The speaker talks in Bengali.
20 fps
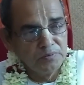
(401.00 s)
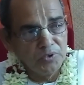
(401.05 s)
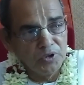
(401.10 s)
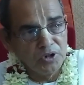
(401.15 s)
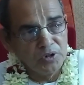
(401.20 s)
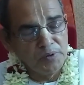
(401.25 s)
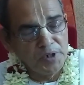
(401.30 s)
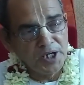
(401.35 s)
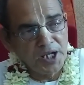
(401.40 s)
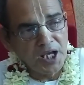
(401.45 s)

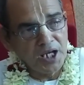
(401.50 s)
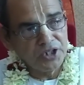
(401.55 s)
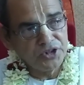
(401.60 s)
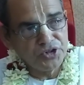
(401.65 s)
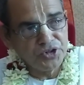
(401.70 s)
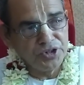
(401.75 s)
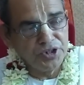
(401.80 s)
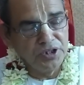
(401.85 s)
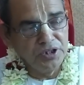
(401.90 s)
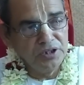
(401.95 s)
ভগবান
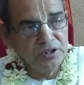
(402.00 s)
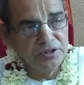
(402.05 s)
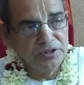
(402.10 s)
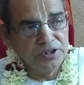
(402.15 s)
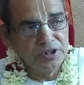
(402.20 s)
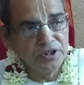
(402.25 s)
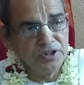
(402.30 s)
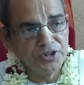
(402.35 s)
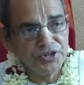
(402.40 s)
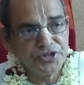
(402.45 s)
একজনই
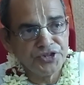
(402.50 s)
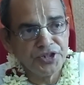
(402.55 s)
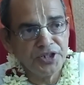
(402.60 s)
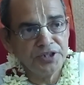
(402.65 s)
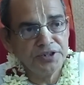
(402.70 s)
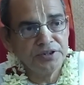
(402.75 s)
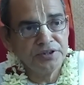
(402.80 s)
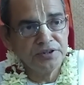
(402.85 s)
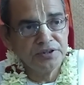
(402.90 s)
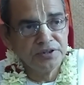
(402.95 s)
তিনি
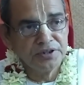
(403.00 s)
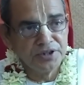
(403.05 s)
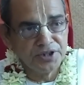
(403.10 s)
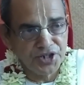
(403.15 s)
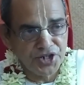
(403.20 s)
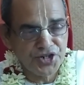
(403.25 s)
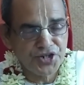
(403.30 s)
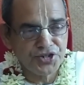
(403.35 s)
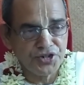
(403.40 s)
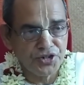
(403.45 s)
হচ্ছেন
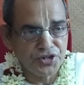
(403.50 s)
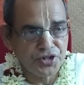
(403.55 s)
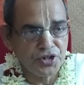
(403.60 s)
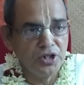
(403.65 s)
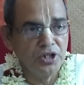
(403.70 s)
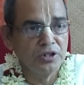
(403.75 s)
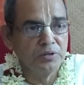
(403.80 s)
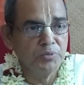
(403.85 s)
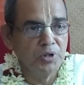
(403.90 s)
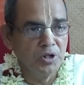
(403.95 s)
কৃষ্ণ
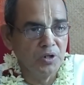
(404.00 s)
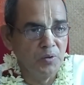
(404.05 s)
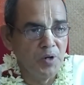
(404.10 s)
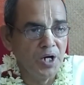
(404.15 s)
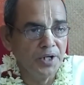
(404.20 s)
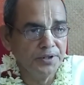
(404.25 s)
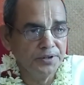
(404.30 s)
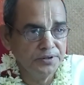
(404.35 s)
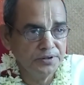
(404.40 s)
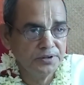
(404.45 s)
স্বয়ং
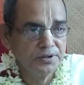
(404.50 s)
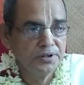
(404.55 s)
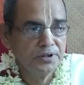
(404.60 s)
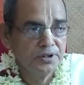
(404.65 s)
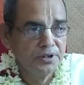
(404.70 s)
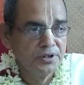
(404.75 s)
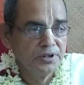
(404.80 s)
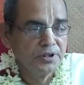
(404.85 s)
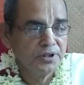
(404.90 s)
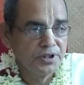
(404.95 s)
ভগবান
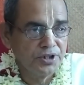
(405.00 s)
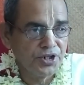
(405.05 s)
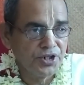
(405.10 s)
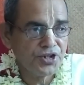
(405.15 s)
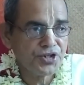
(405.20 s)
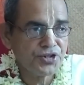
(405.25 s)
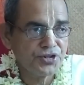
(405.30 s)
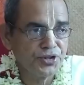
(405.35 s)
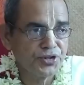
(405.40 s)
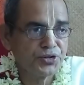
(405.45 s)

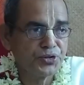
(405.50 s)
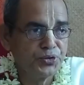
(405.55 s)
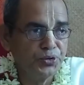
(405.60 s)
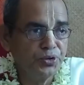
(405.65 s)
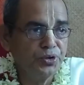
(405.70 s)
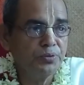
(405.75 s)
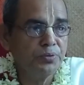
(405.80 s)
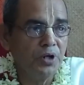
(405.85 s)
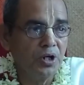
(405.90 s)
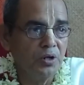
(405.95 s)
কৃষ্ণস্তু
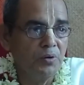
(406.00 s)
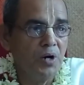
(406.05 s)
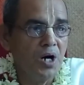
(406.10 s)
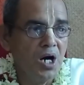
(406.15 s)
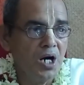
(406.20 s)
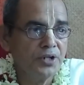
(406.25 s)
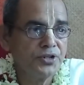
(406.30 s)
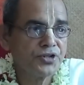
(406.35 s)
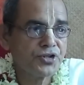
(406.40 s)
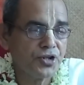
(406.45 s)

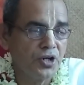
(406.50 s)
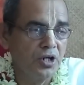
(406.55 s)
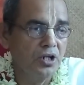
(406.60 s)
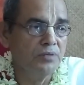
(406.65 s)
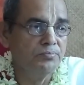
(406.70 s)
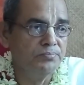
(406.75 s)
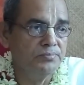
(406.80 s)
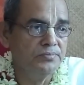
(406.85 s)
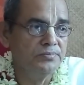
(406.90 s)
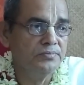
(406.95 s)
ভগবান
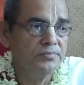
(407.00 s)
স্বয়ং